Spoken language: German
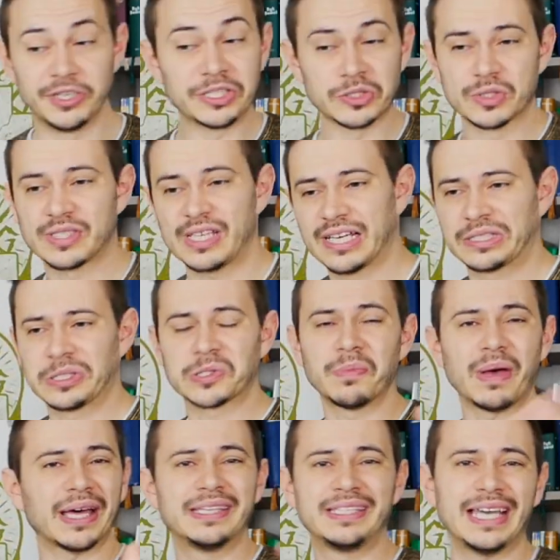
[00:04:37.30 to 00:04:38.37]
Und Jesus sagt, das
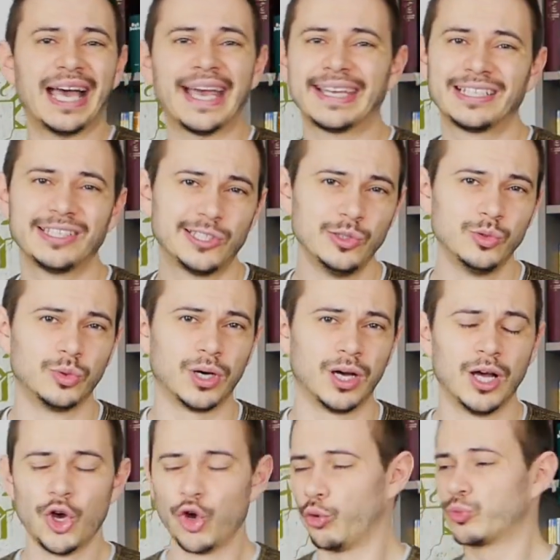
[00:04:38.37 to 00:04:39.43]
machen die eigentlich
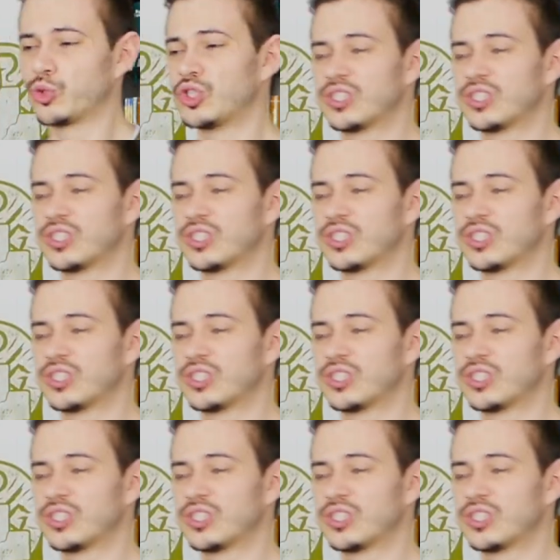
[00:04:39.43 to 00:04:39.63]
nur, um